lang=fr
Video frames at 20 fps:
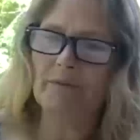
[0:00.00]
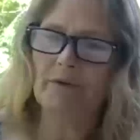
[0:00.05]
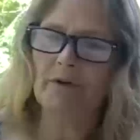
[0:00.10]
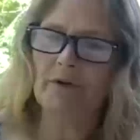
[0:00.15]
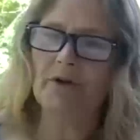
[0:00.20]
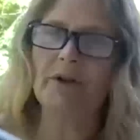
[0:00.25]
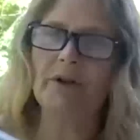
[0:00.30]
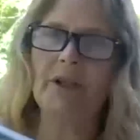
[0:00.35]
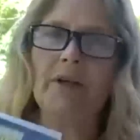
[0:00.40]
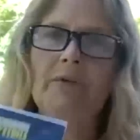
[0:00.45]

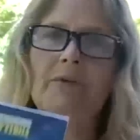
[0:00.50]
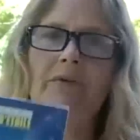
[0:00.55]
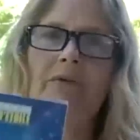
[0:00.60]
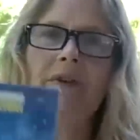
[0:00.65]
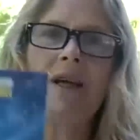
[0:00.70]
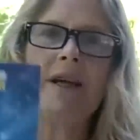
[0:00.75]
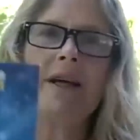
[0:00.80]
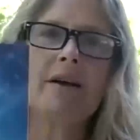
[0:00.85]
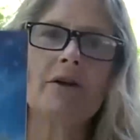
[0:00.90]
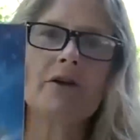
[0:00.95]
J'ai
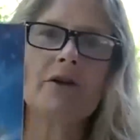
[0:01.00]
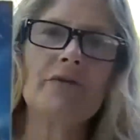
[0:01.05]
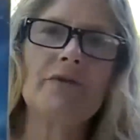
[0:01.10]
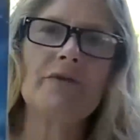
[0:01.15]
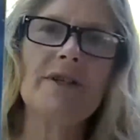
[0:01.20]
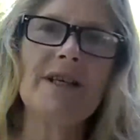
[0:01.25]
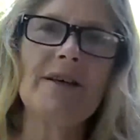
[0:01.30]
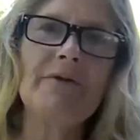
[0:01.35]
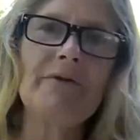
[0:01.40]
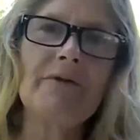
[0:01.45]
découvert, je
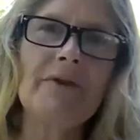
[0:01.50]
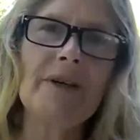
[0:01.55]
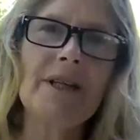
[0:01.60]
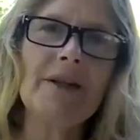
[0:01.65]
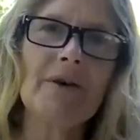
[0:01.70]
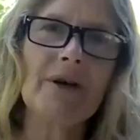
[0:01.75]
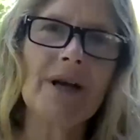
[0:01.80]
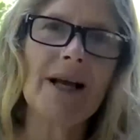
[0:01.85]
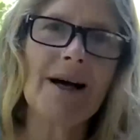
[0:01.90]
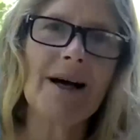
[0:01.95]
vous ai fait
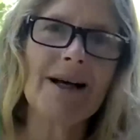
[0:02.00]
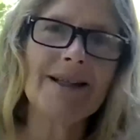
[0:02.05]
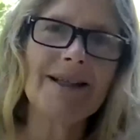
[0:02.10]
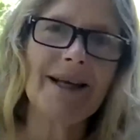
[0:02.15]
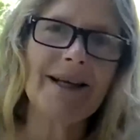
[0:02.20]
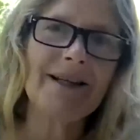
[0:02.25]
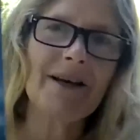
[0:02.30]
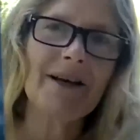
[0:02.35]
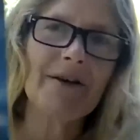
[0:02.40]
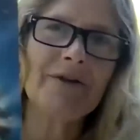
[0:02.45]
dans la
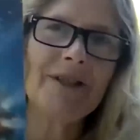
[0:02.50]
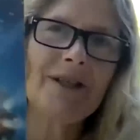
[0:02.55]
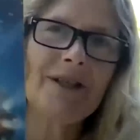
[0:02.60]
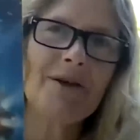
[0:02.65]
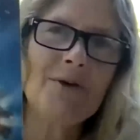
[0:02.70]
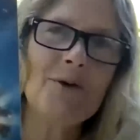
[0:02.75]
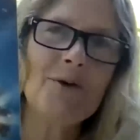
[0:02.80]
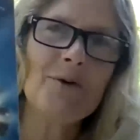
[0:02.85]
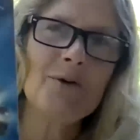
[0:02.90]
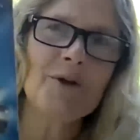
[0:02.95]
dernière
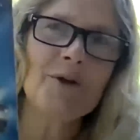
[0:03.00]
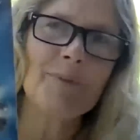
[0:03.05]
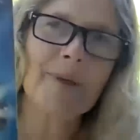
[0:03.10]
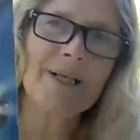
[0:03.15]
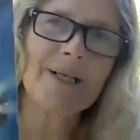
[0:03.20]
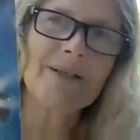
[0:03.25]
vidéo où je